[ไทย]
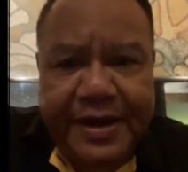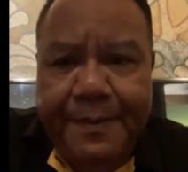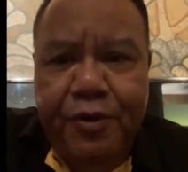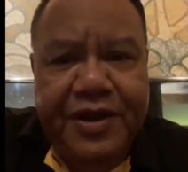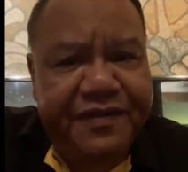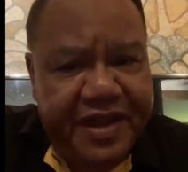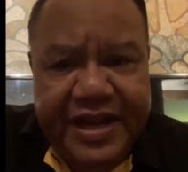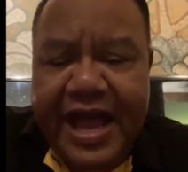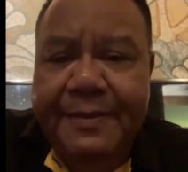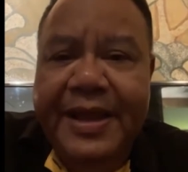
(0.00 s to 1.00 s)
ธรรมนัสเป็นคนที่เสี
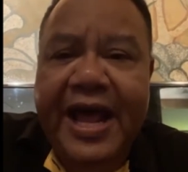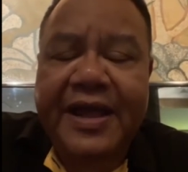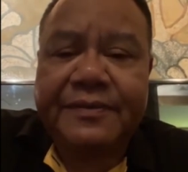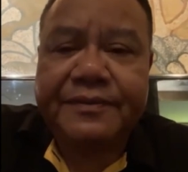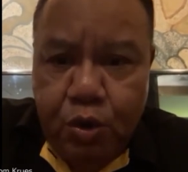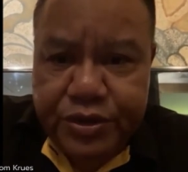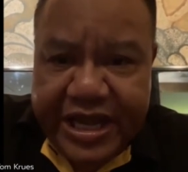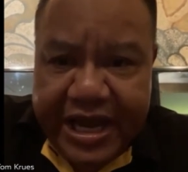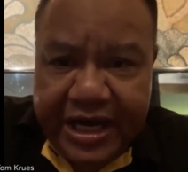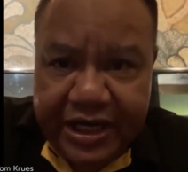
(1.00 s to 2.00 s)
ยหน้าไม่ได้เขาอุต
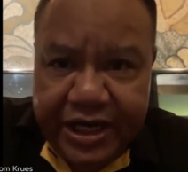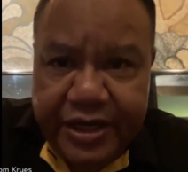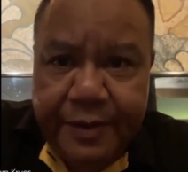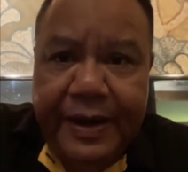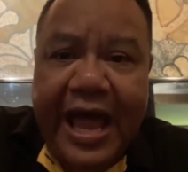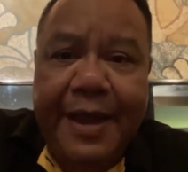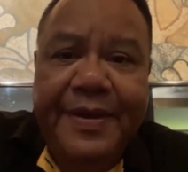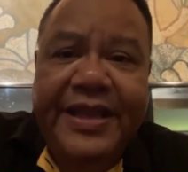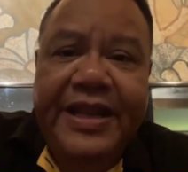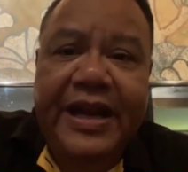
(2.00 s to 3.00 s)
ส่าห์กลืนน้ำลาย
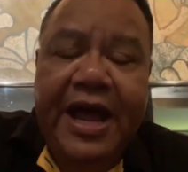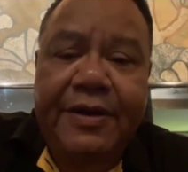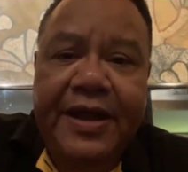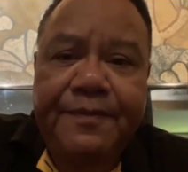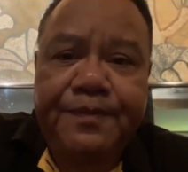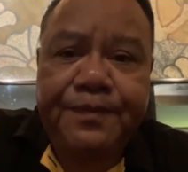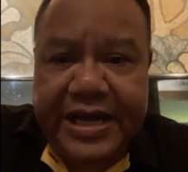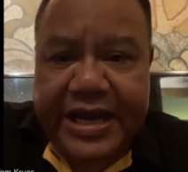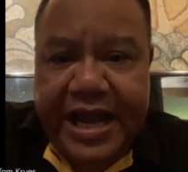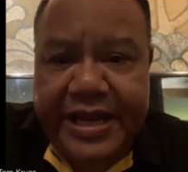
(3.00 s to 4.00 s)
ไปทีนึงแล้วนะ
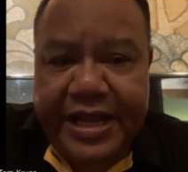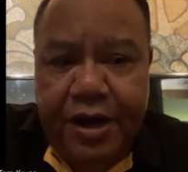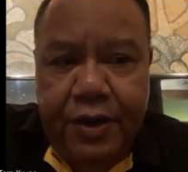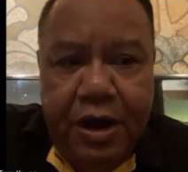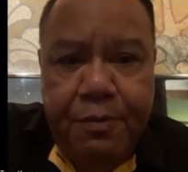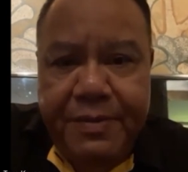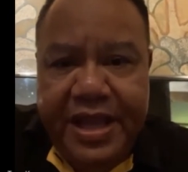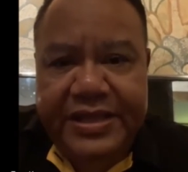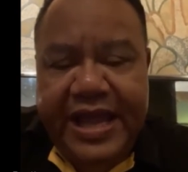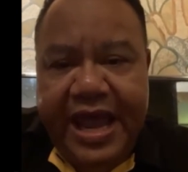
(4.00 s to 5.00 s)
จากการที่เขาเอา
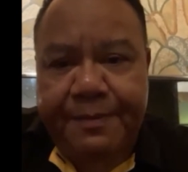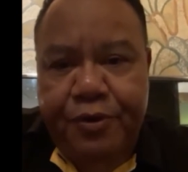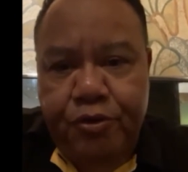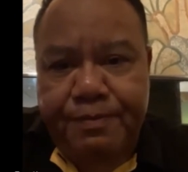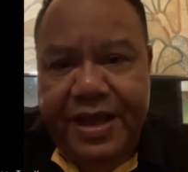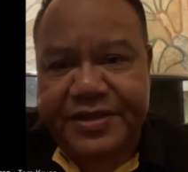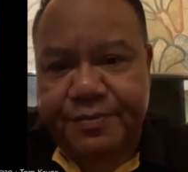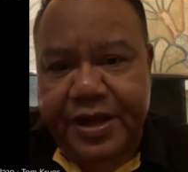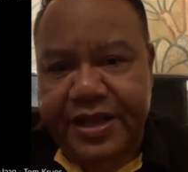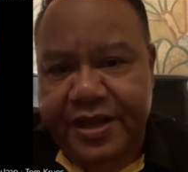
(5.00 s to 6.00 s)
มีดแทงประยุทธ์ไม่
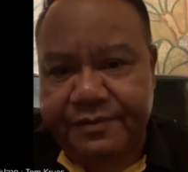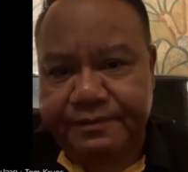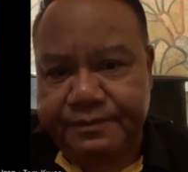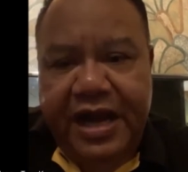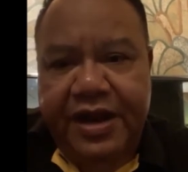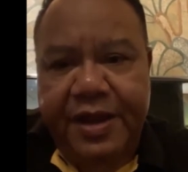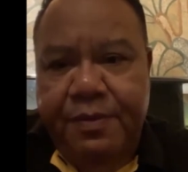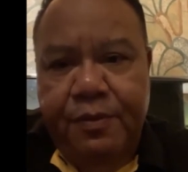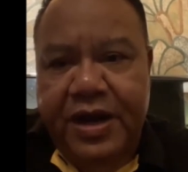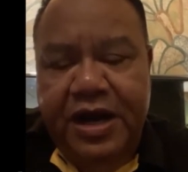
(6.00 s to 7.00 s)
สำเร็จเนี่ยแต่คราว
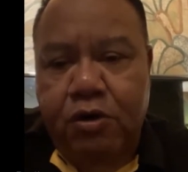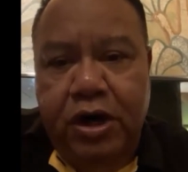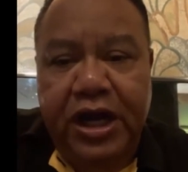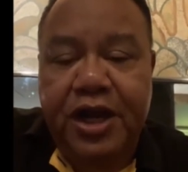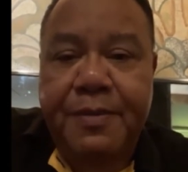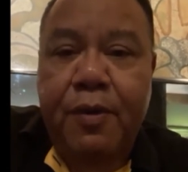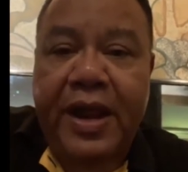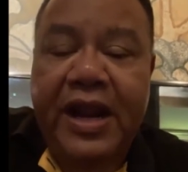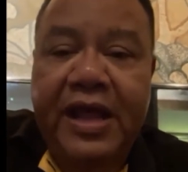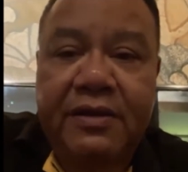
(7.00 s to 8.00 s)
นี้ผมว่าเขากลืนไม่ไห
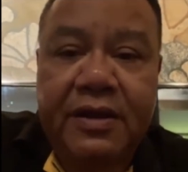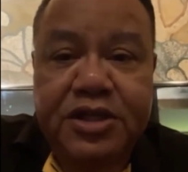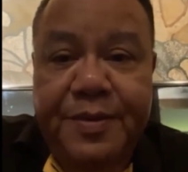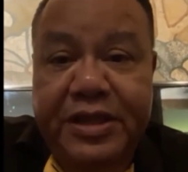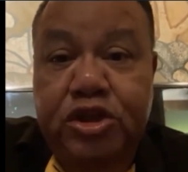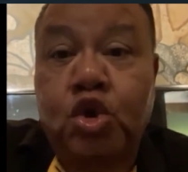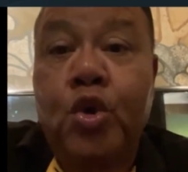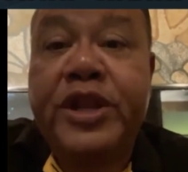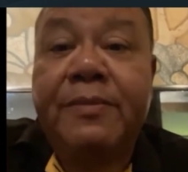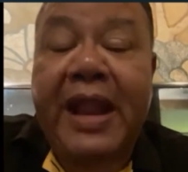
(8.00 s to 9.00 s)
วแล้วล่ะเขาจะมีแต่
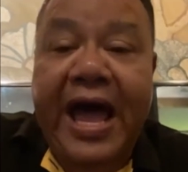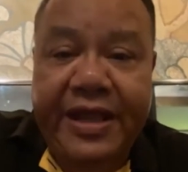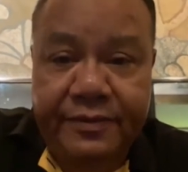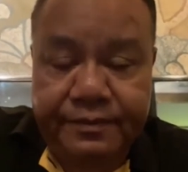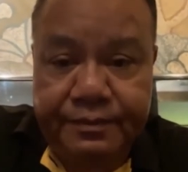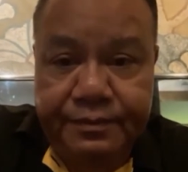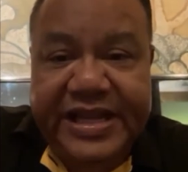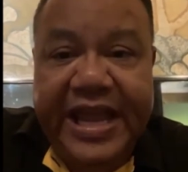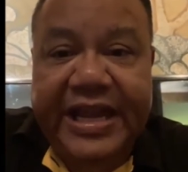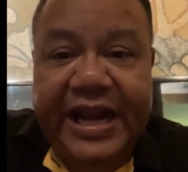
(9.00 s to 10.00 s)
ถุยน้ำลาย
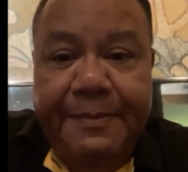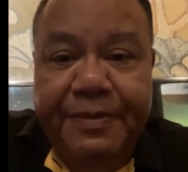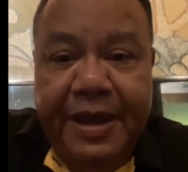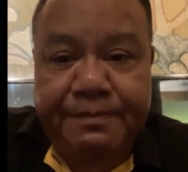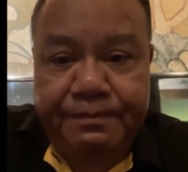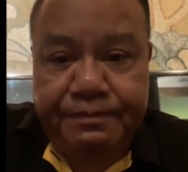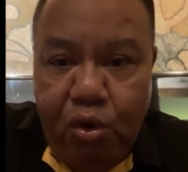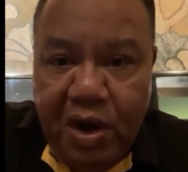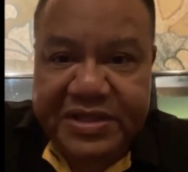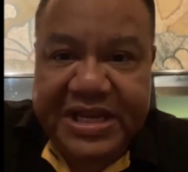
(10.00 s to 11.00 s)
ใส่กลับกับ
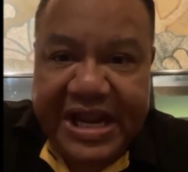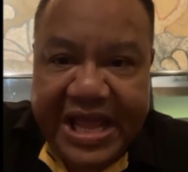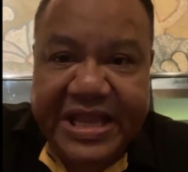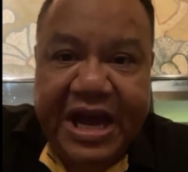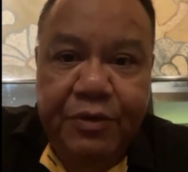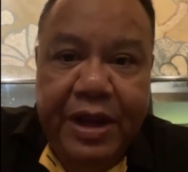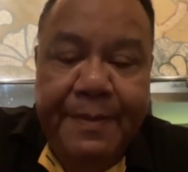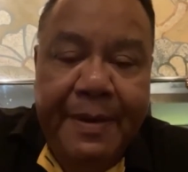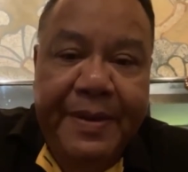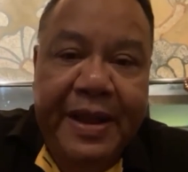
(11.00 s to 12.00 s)
พวกที่เล่นเขาใน
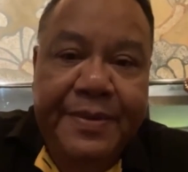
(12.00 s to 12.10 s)
พรรคพ